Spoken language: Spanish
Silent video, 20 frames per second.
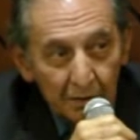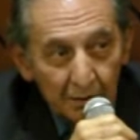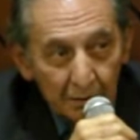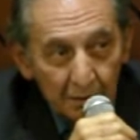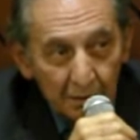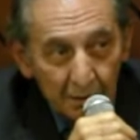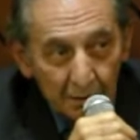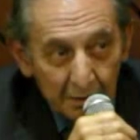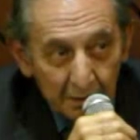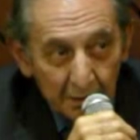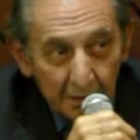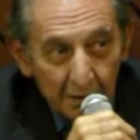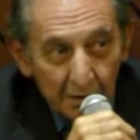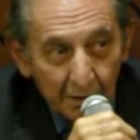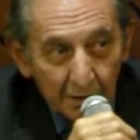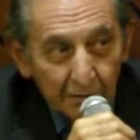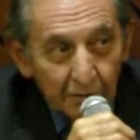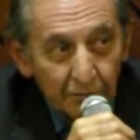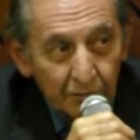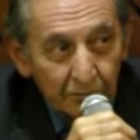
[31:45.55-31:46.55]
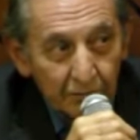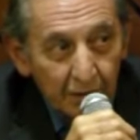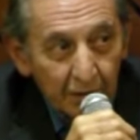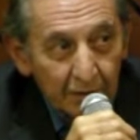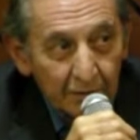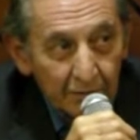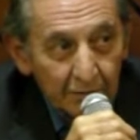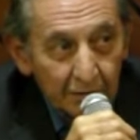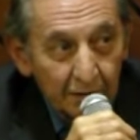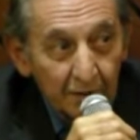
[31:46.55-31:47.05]
y de
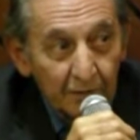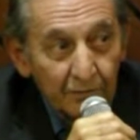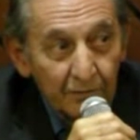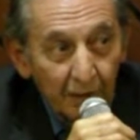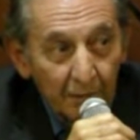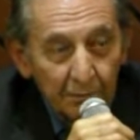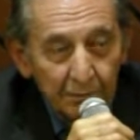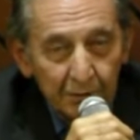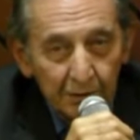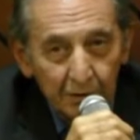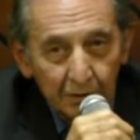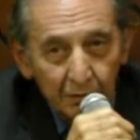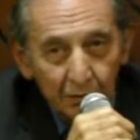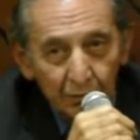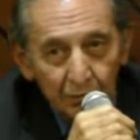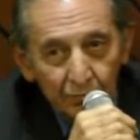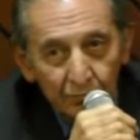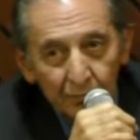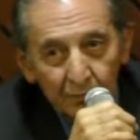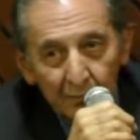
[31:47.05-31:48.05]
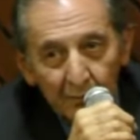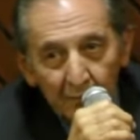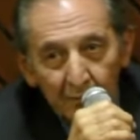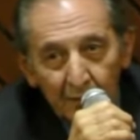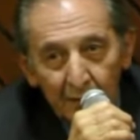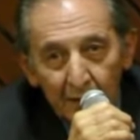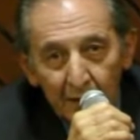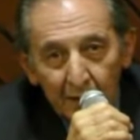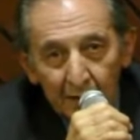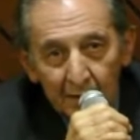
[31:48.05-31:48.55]
nihilistas y de escépticos.
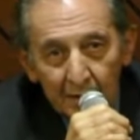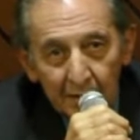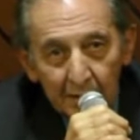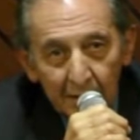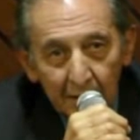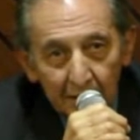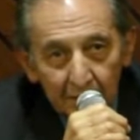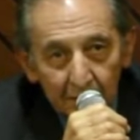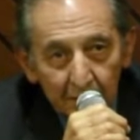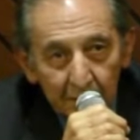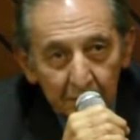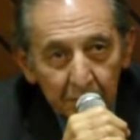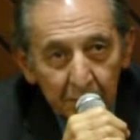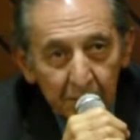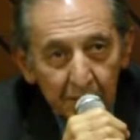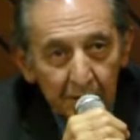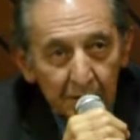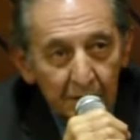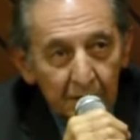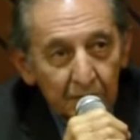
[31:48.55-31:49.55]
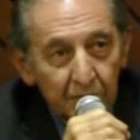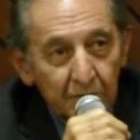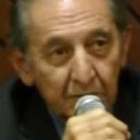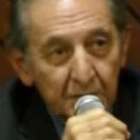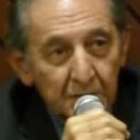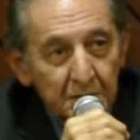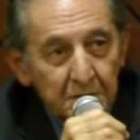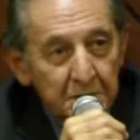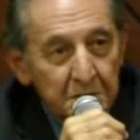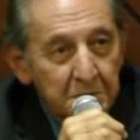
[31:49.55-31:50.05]
Nadie puede
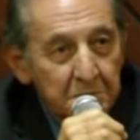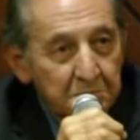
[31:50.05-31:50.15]
decir